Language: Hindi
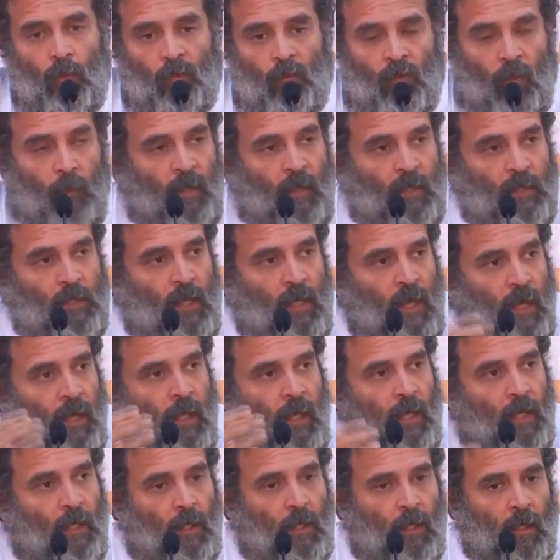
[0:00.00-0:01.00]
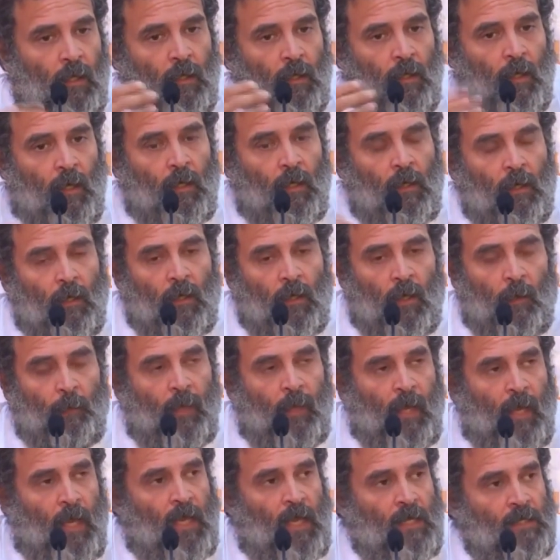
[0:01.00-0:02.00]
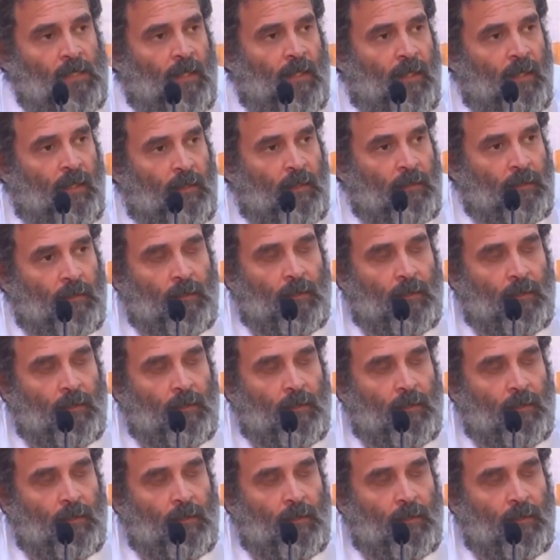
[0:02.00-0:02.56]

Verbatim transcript: समझने का का प्रयास है